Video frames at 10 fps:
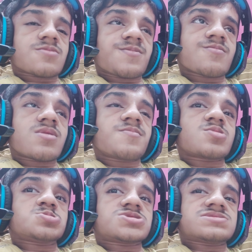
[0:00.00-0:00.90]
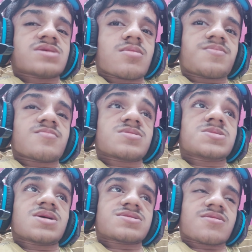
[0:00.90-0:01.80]
टपी वहाँ पे खुश है जहाँ पे हमने
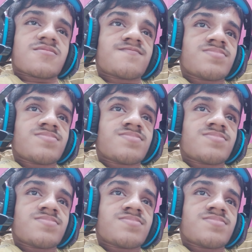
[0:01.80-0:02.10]
दिया था